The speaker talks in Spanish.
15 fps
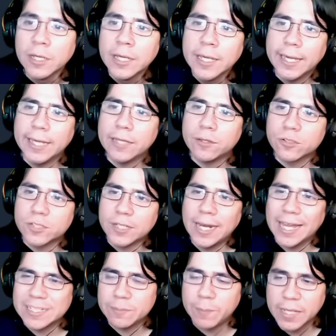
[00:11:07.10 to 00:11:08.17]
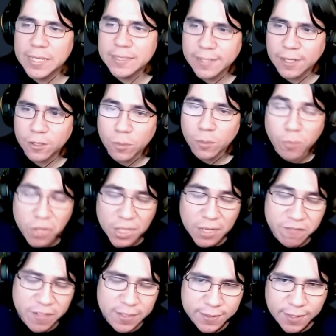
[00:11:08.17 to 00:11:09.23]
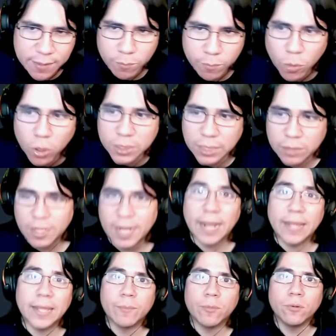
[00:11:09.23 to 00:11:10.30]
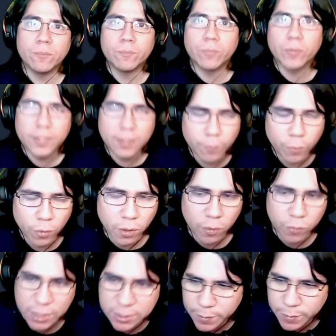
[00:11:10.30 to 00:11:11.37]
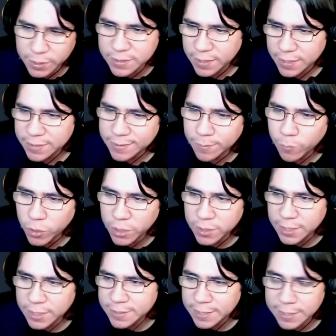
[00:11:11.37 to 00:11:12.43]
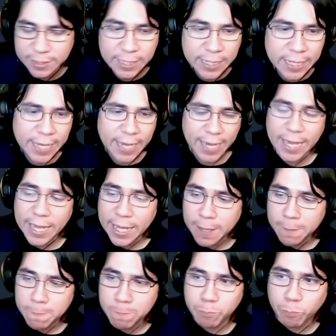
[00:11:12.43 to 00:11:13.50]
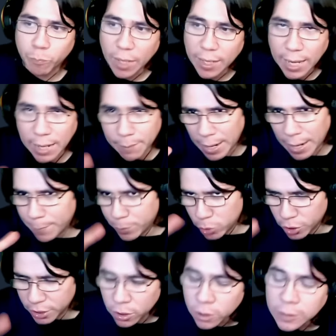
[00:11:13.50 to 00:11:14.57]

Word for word: Entonces la experiencia que yo podría ofrecer mostrándoles la demo, pues tampoco es una experiencia que sea muy interesante. Em, a, priori, ¿no?